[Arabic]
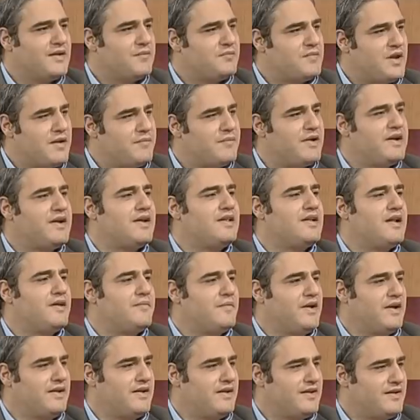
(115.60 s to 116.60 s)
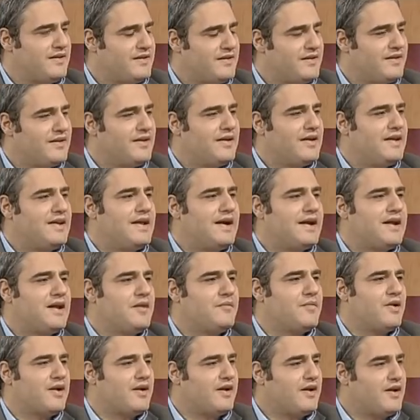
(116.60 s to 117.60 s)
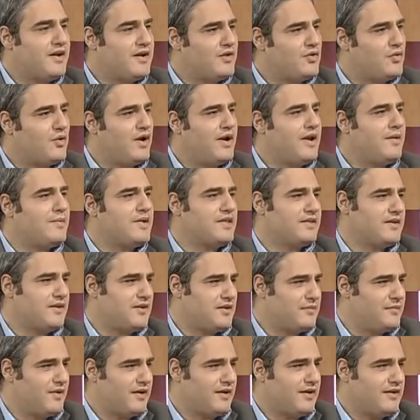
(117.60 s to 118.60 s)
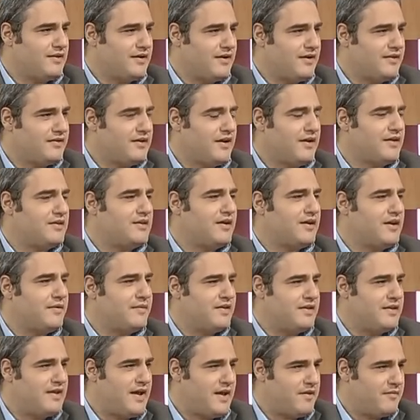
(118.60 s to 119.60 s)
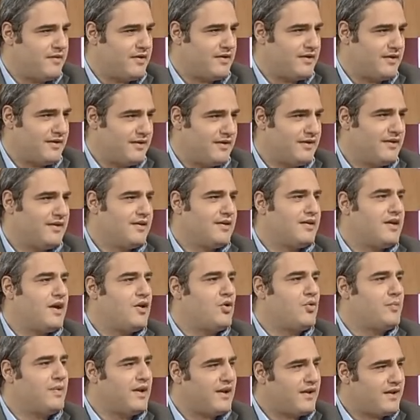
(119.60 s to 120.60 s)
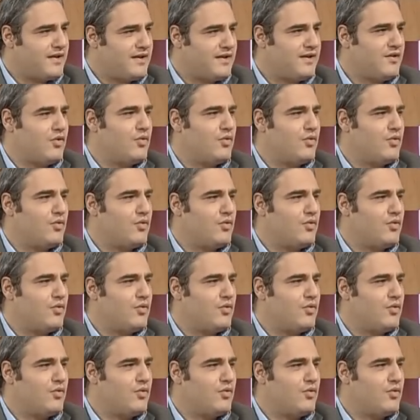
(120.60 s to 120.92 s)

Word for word: من المريء للمعده لكن مرات وهلا بطلت مرات هلا صارت تقريبا دائما انه برخي